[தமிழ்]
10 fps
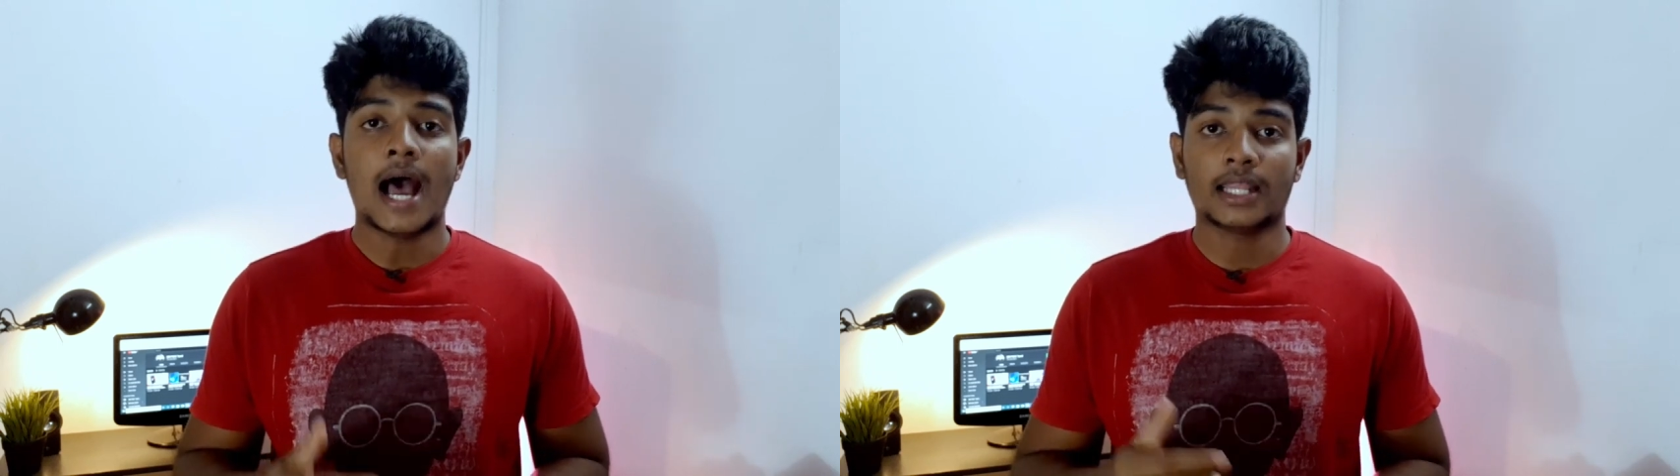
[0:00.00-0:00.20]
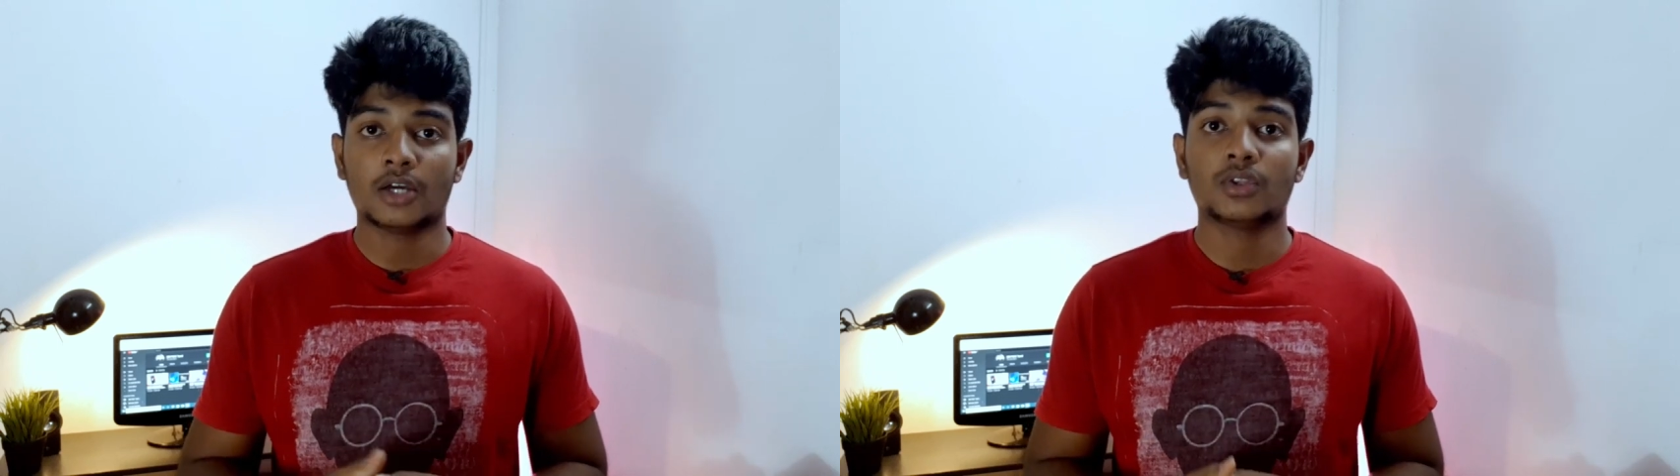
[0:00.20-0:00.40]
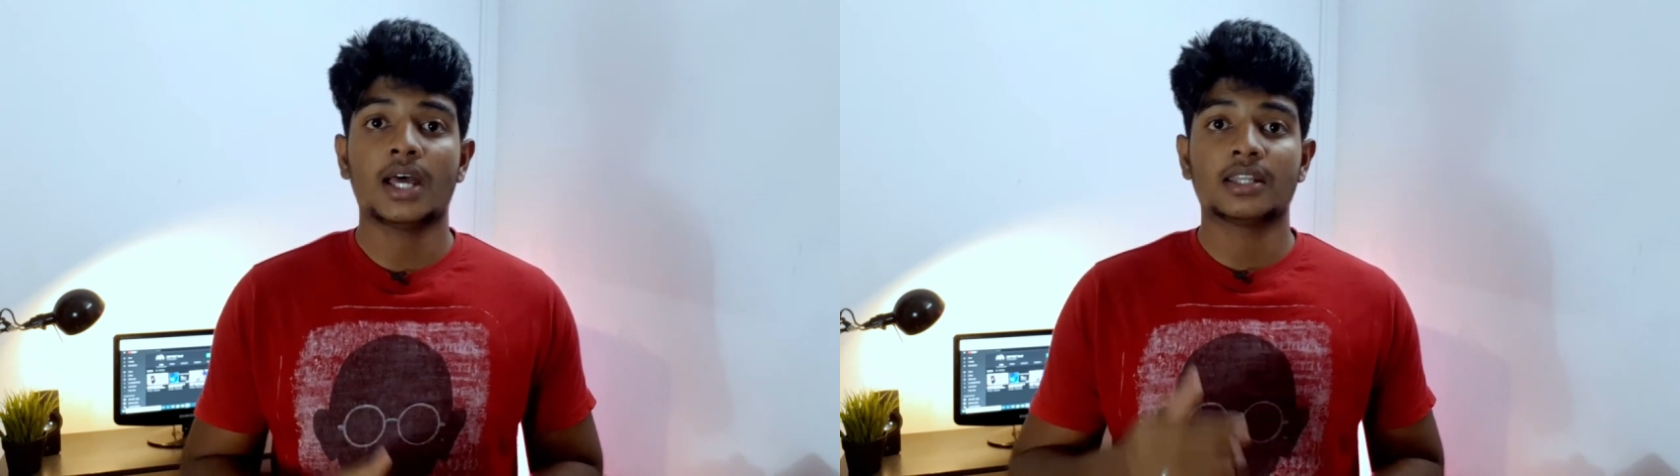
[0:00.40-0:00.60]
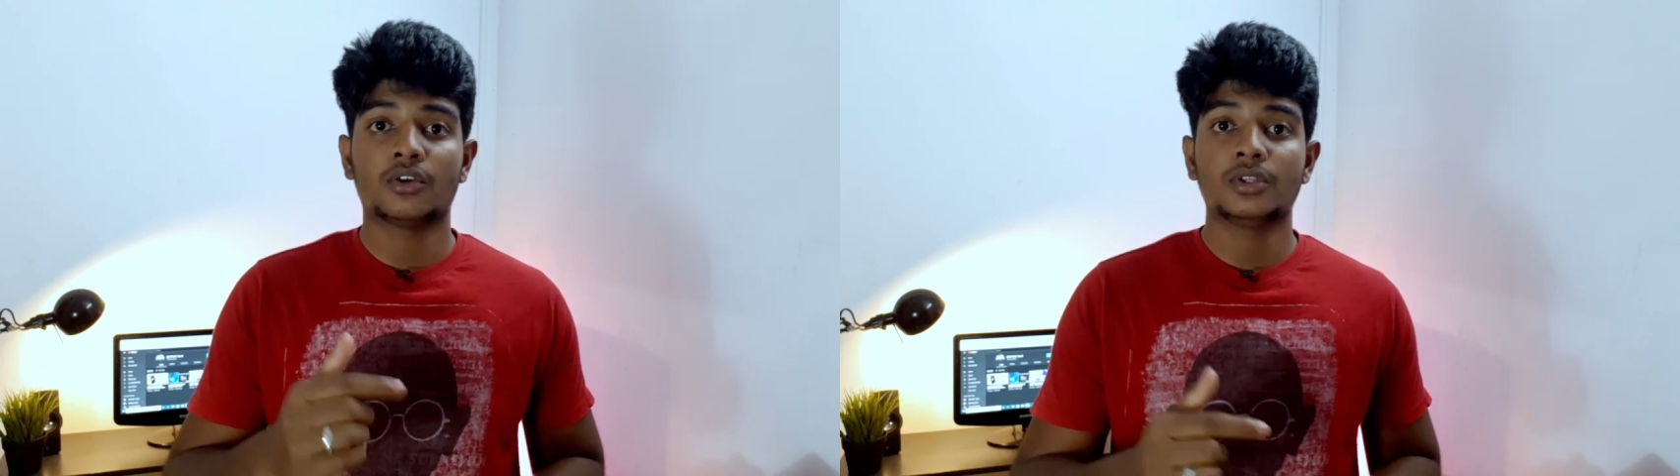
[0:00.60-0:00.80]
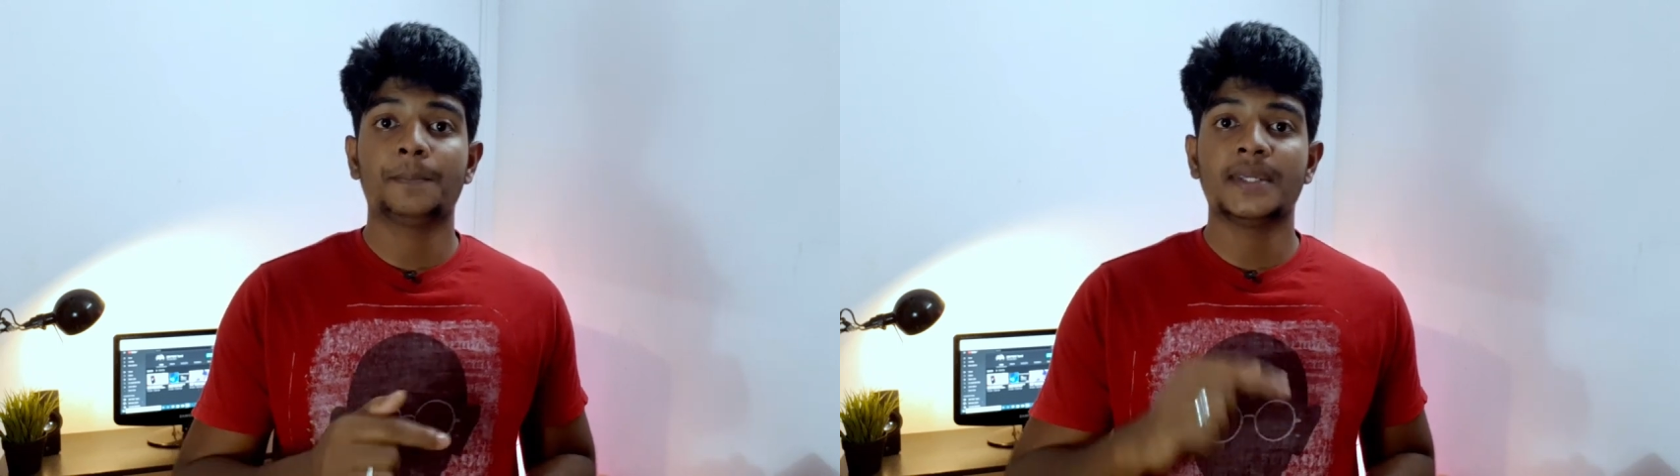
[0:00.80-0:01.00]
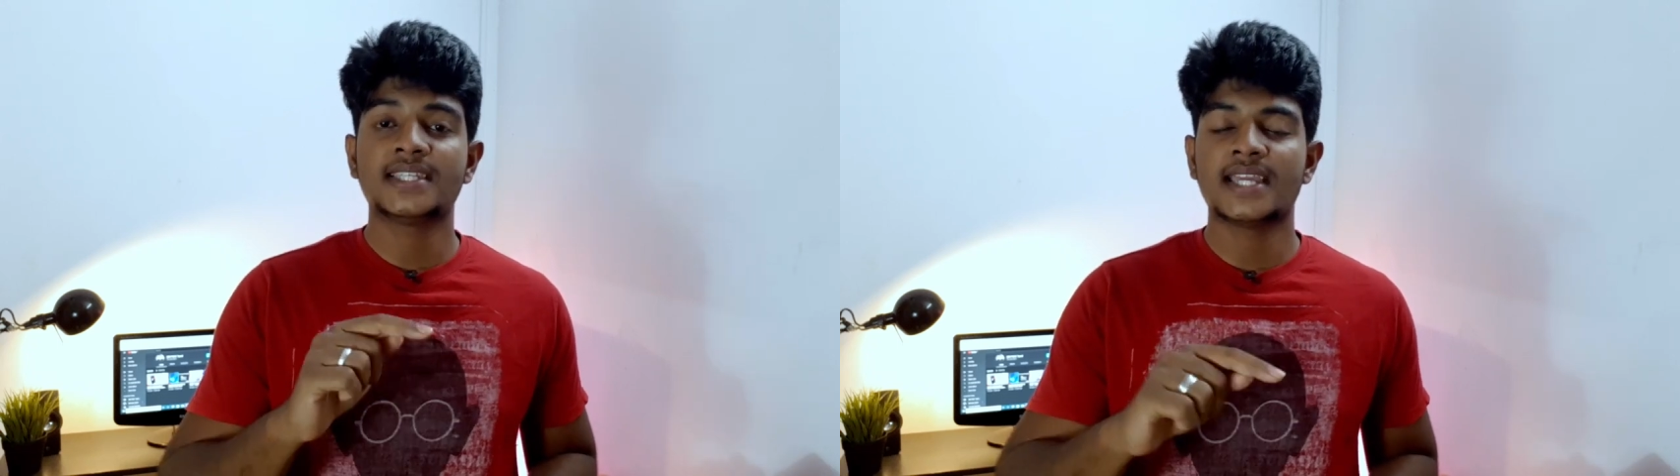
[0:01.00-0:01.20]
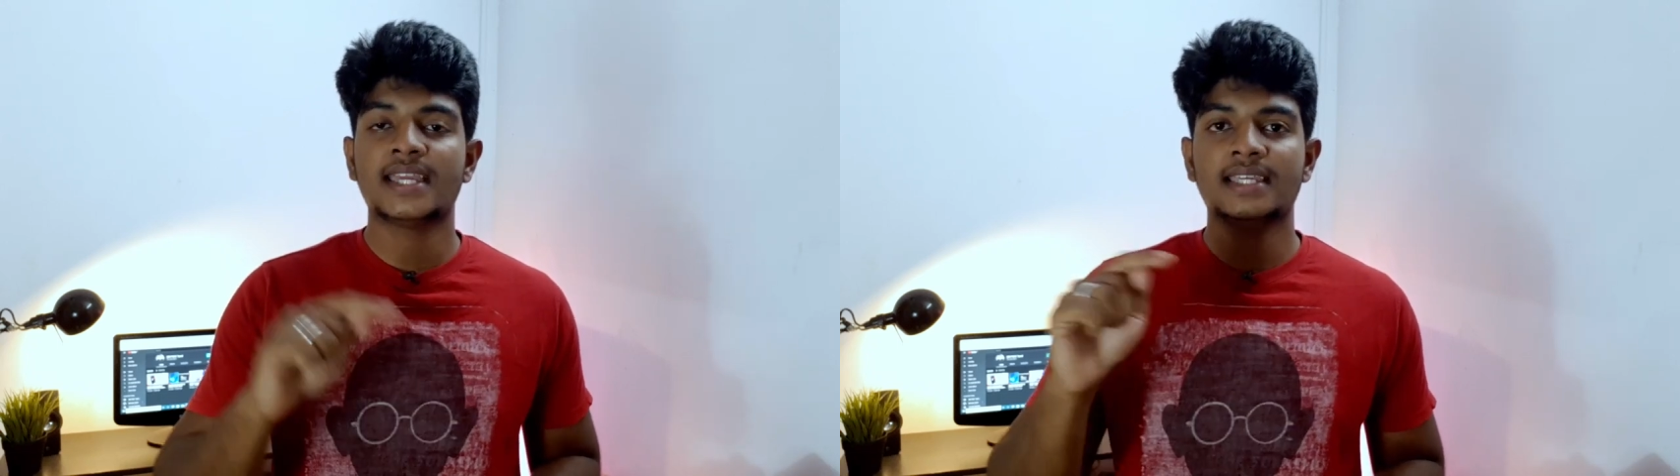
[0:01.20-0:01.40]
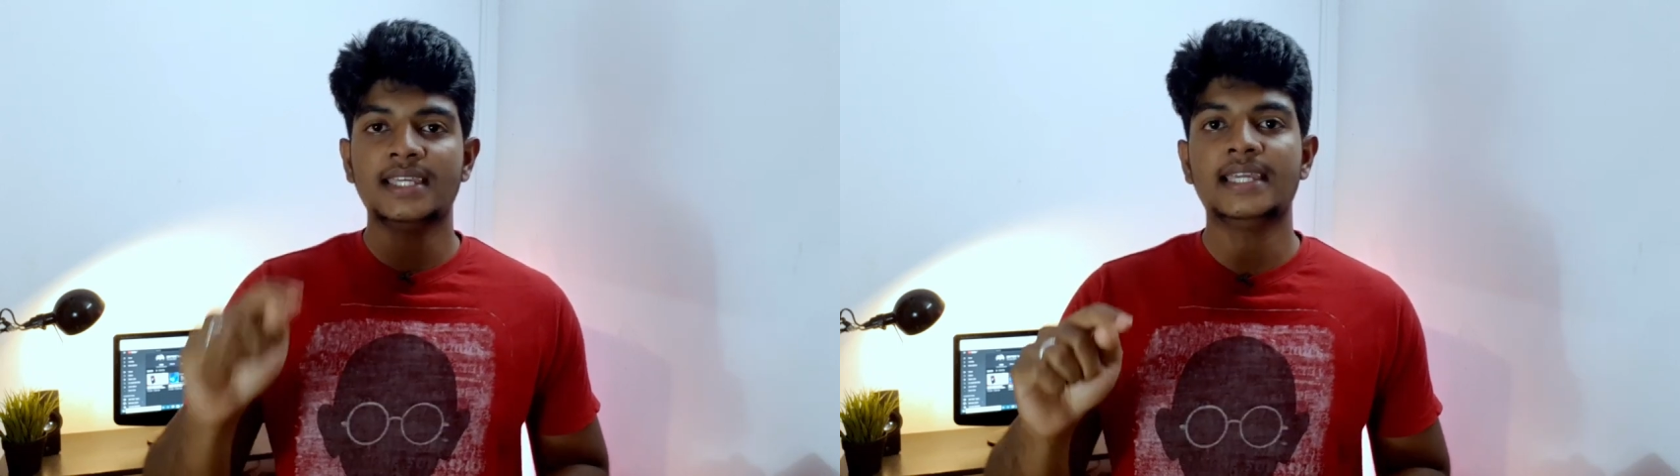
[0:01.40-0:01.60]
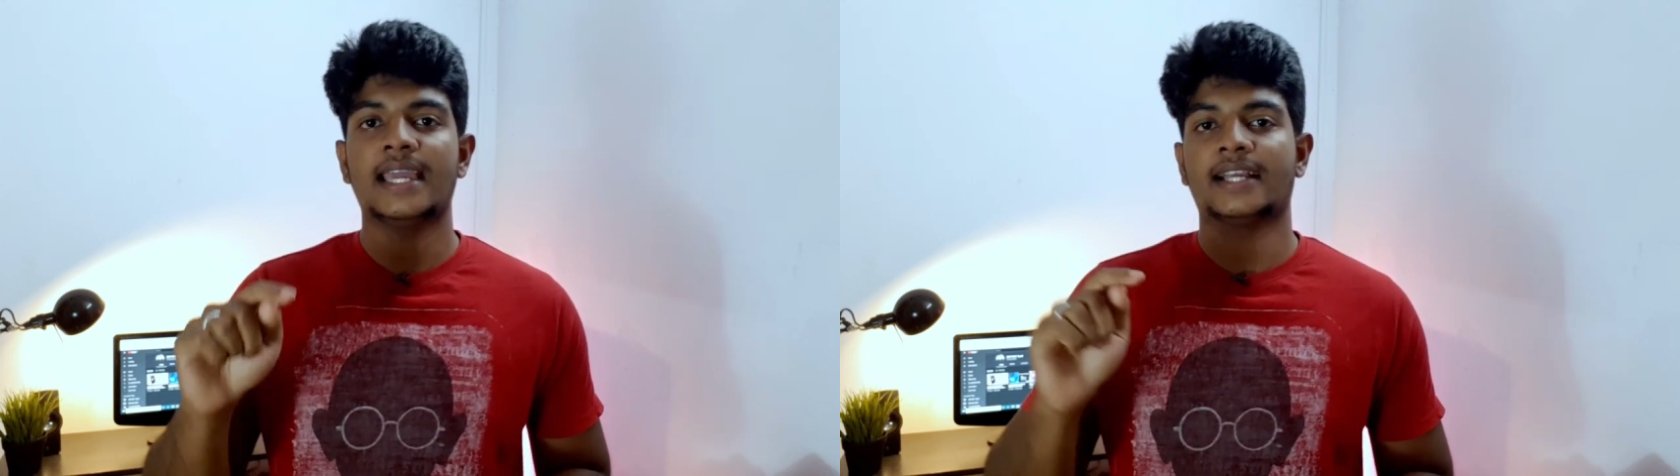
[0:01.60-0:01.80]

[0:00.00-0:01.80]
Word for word: அதாவது அதில் வந்து பிசிஐஇ